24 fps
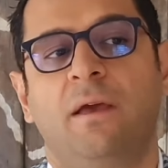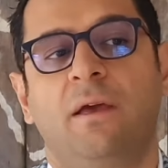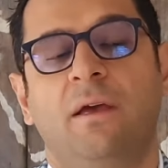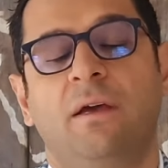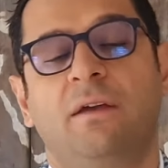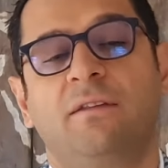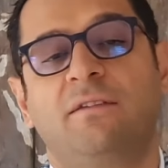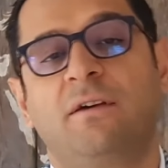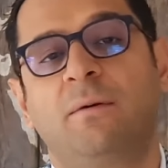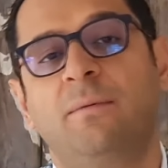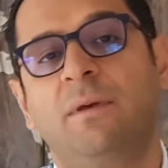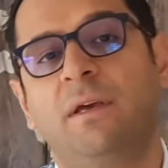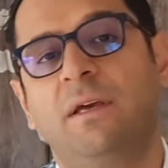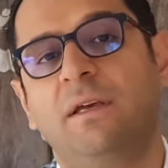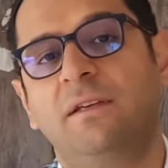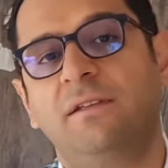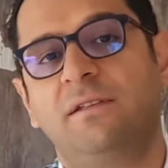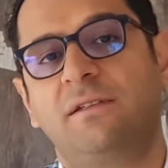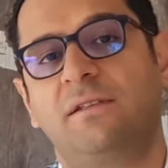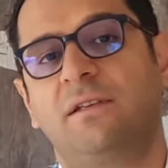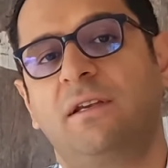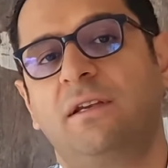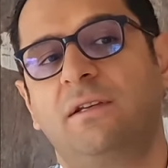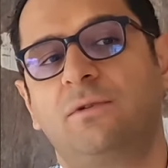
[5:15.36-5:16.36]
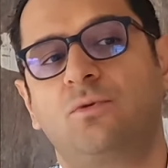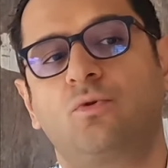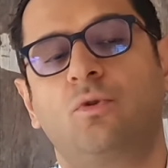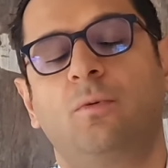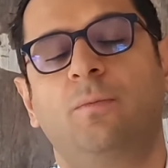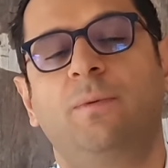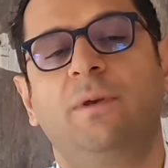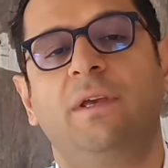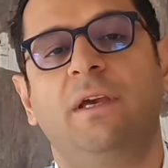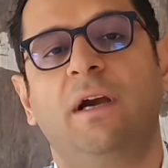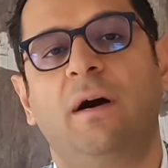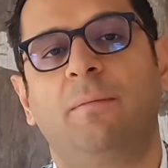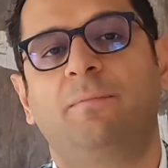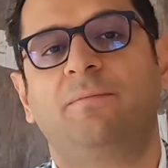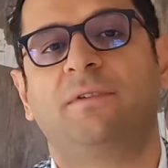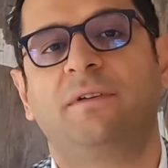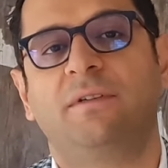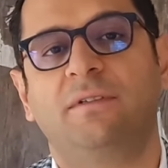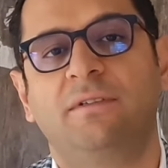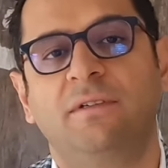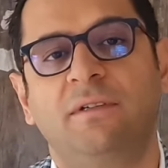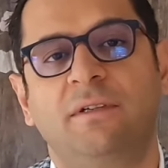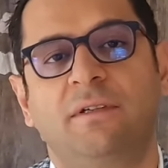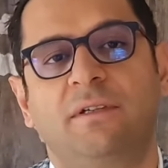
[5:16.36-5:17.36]
Tabi histeroskopi
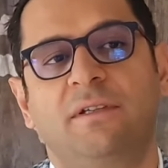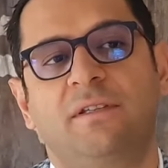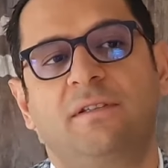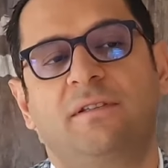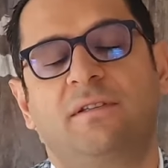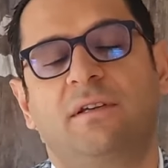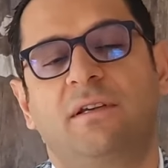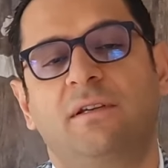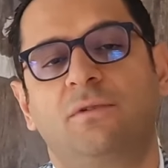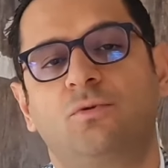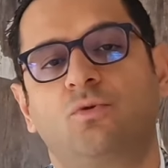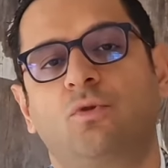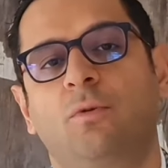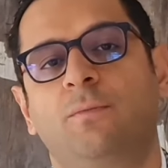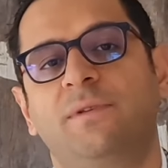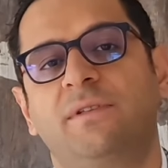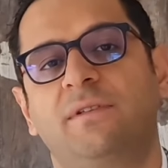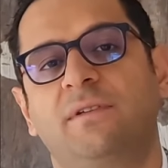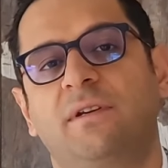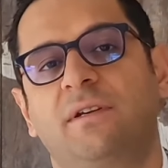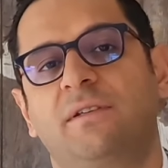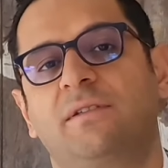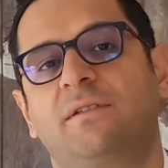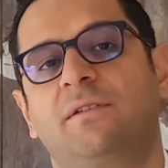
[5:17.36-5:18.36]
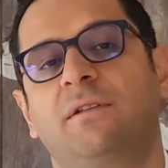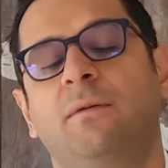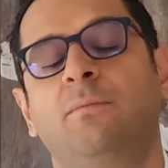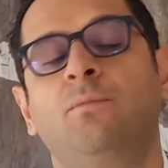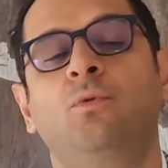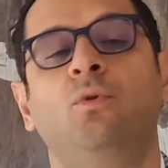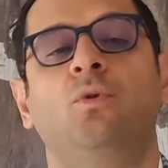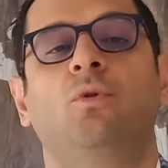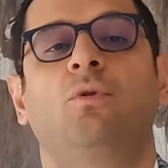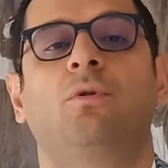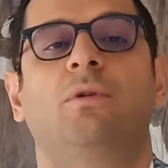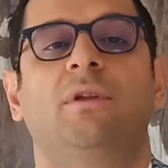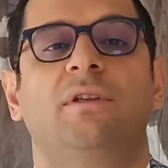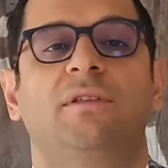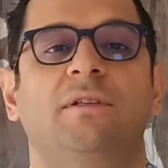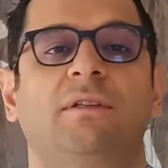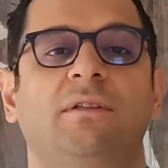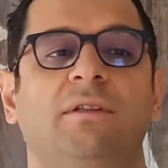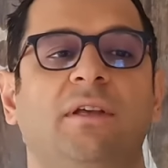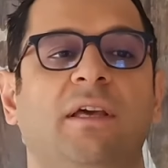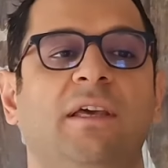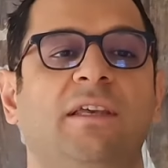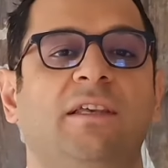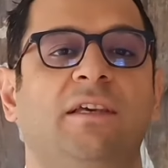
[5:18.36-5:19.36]
yaptırdık. Histeroskopi sırasında büyük
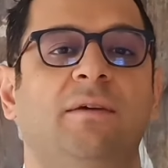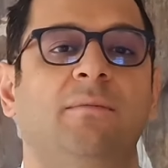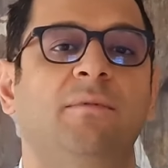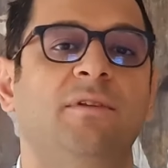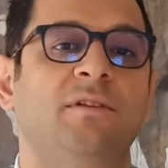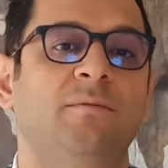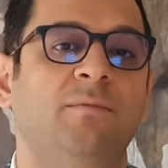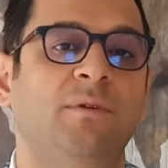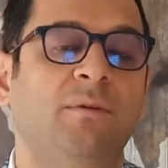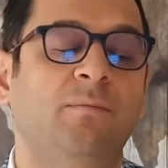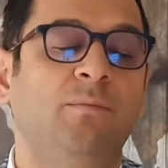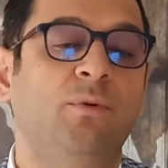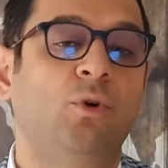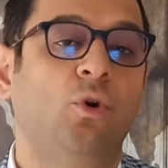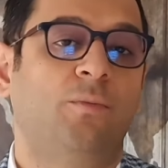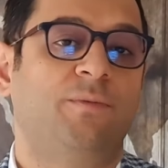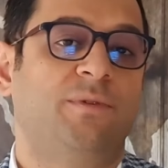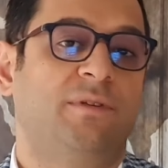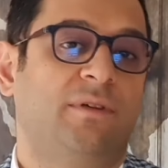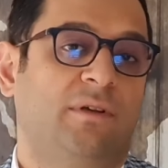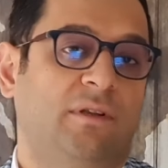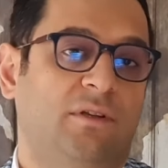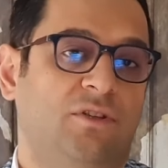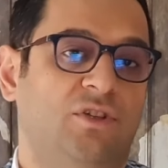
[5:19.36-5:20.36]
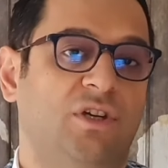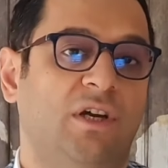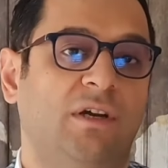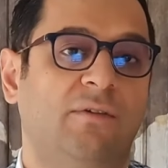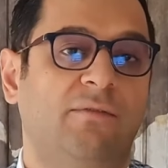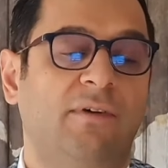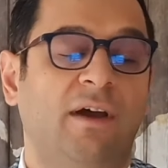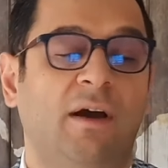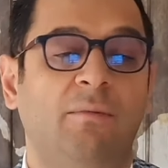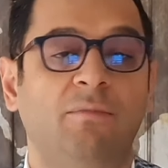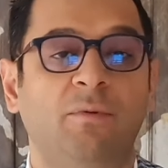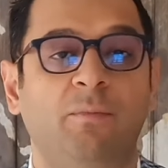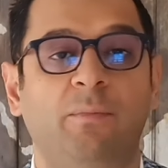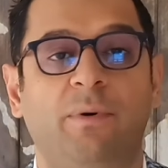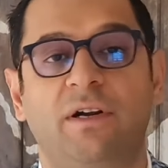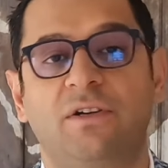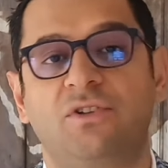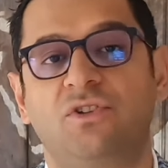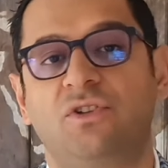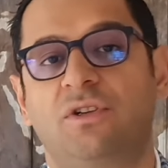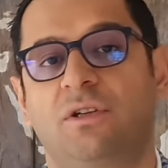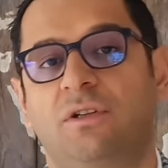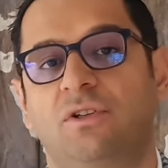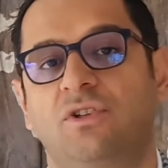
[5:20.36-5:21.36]
olasılıkla hekimimiz bir biyopsi alacak veya bir
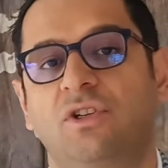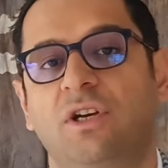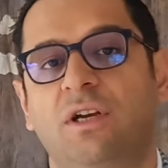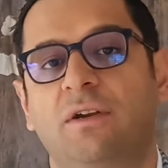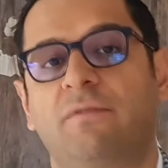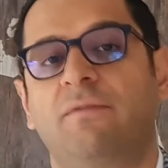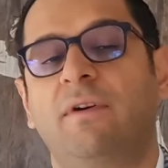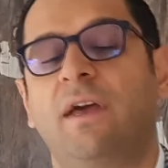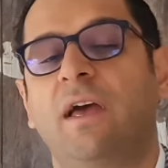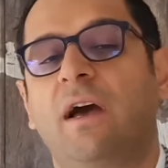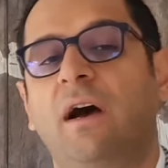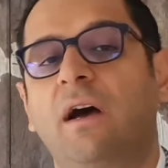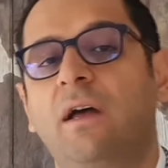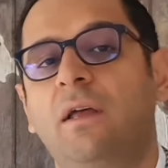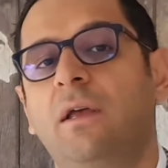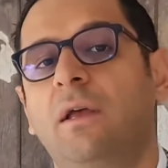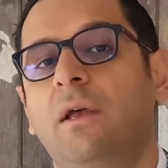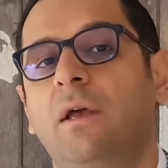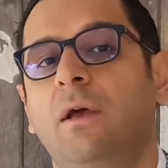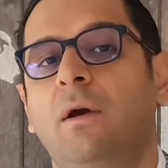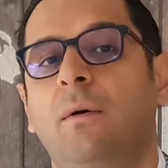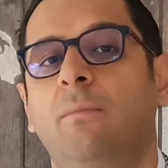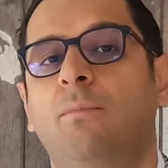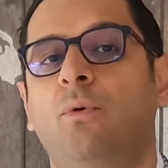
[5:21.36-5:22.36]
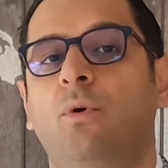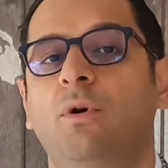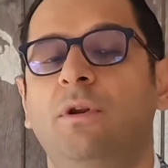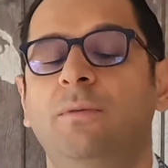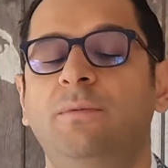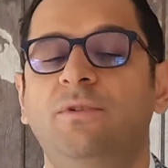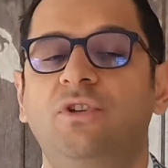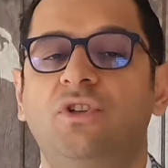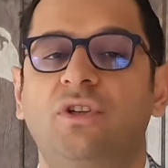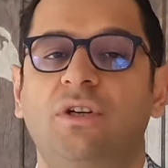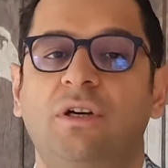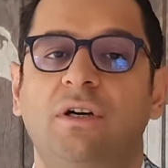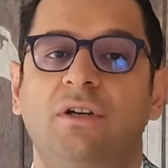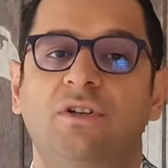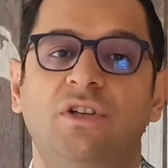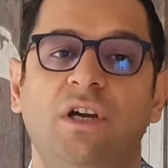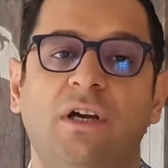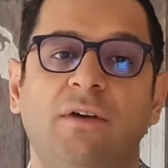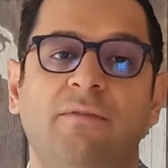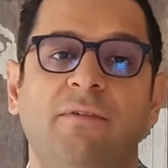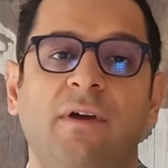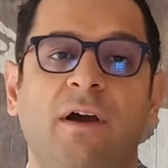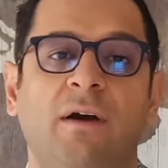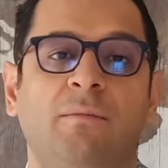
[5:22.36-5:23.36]
parça alacak veya polibi
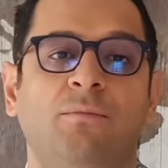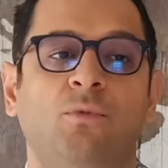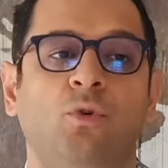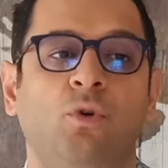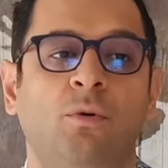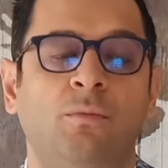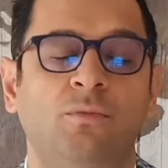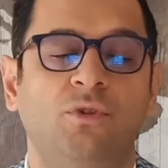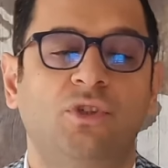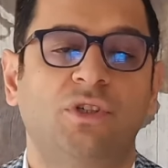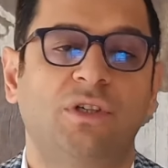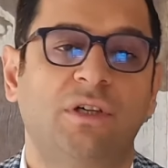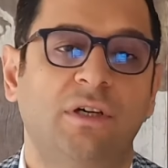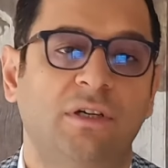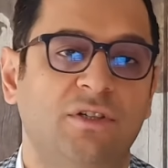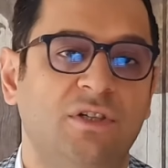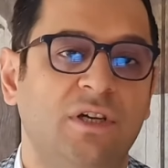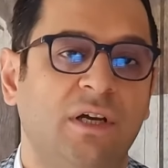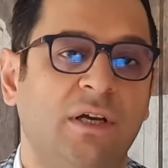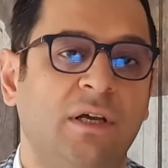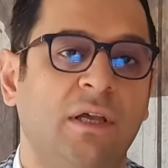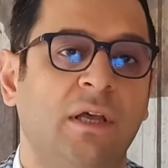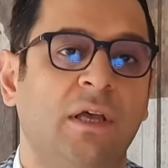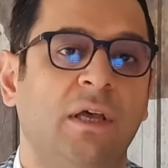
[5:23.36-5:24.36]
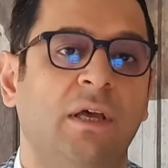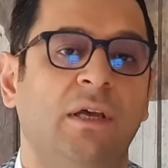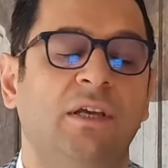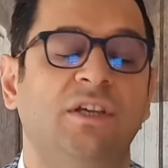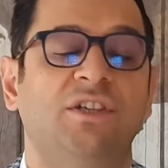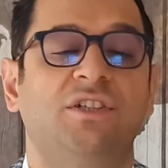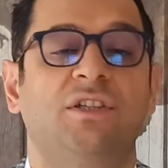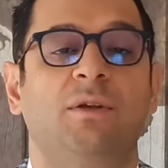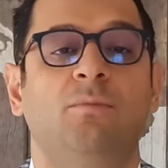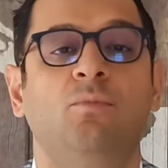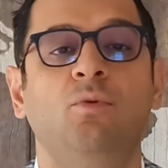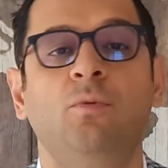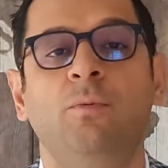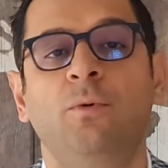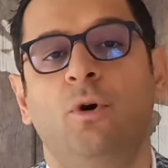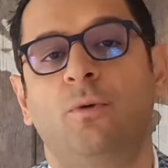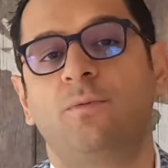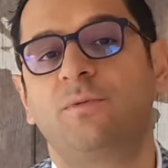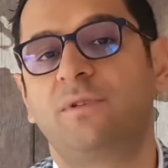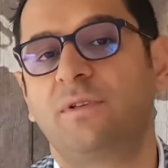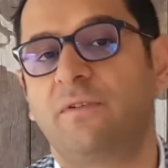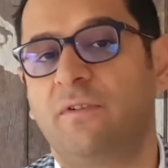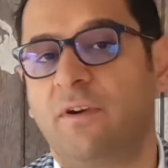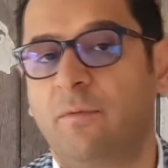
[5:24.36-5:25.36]
çıkaracak veya miyomu çıkaracak. İşte bu
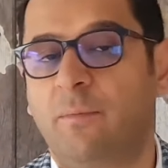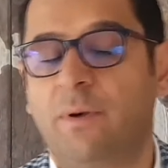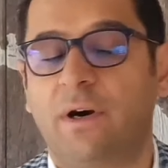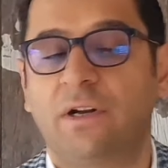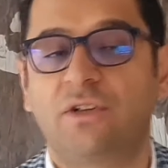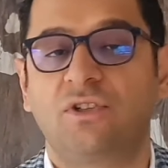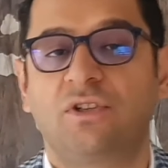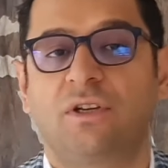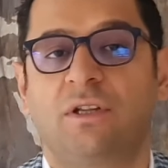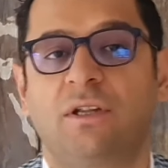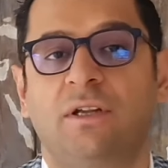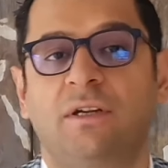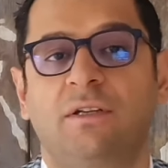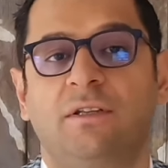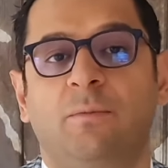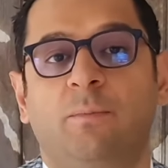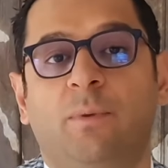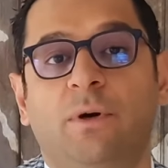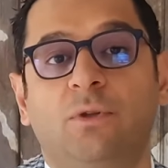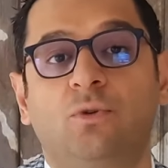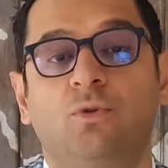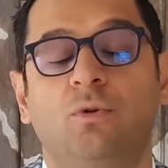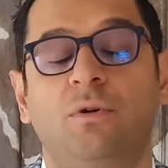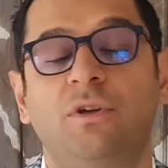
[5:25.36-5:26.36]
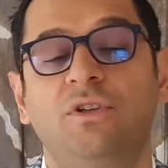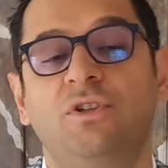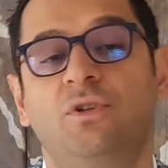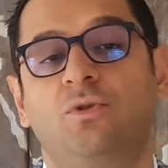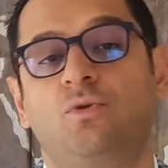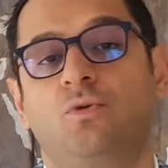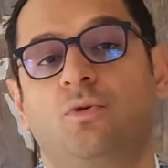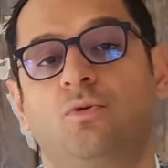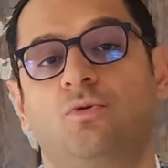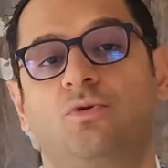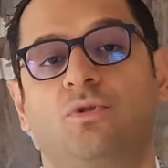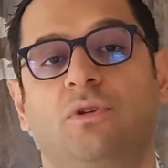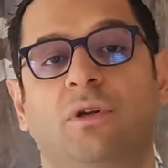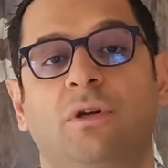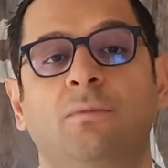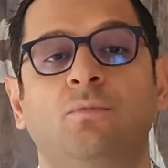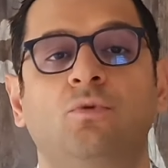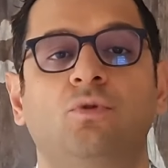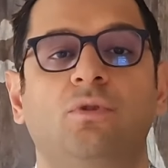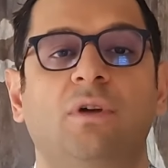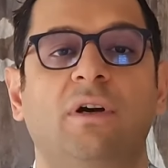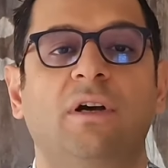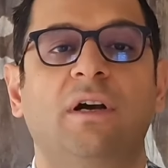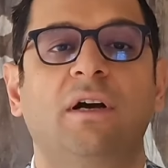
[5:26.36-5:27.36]
biyopsi ve parçalarında patoloji sonuçlarını
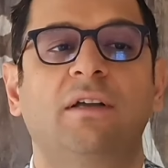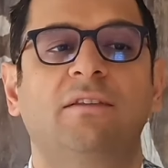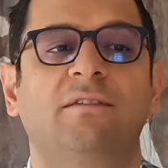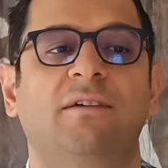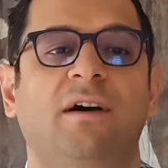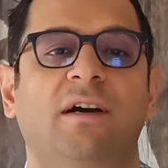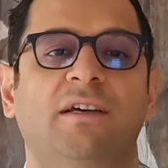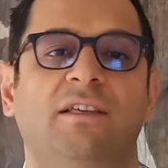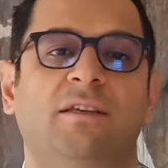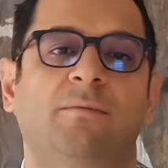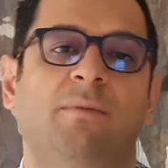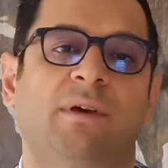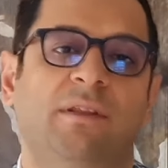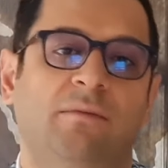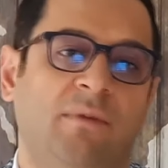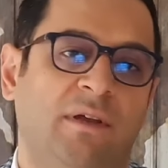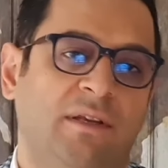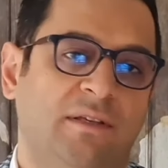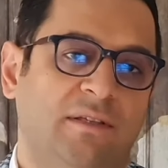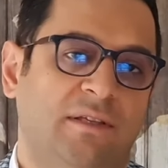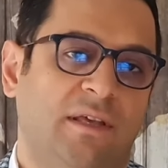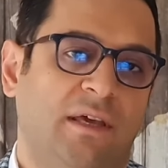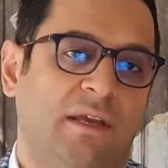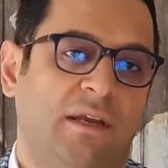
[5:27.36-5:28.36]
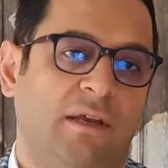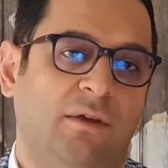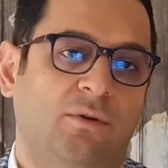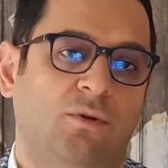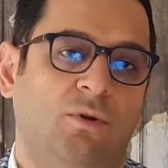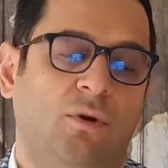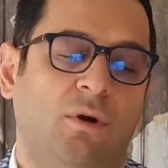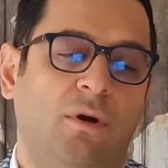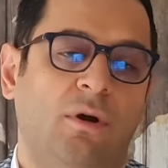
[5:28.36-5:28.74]
mutlaka takip etmeniz gerekiyor.